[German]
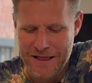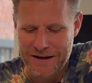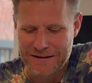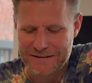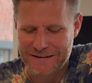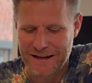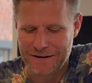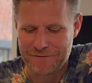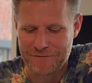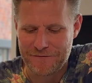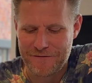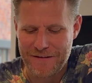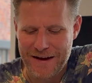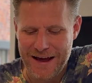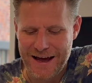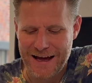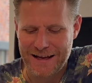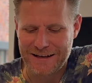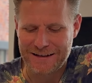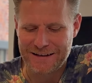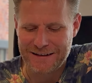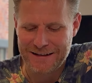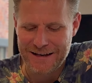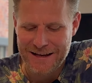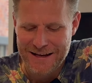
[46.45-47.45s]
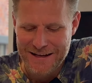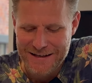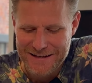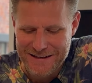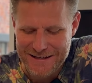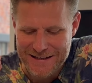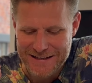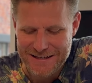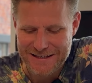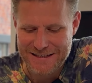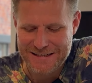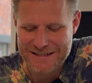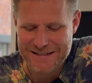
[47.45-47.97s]
dann werden
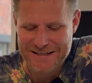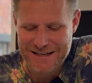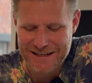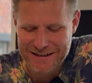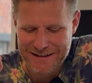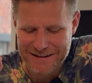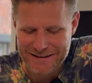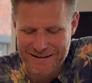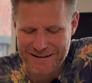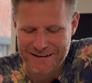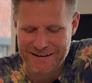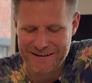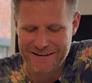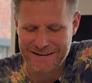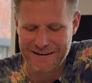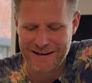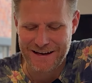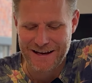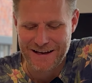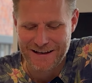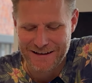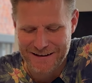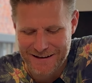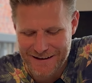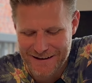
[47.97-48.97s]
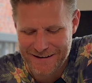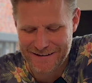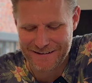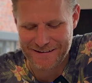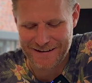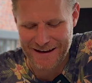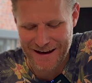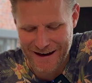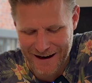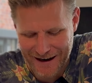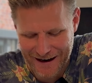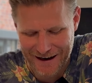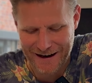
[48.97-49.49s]
diese dich nicht
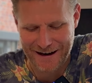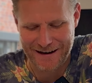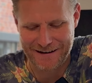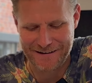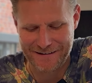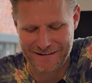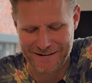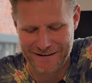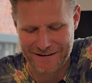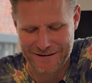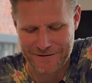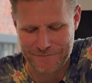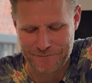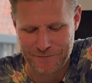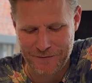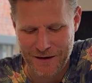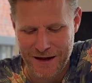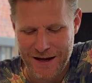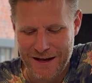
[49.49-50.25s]
erreichen.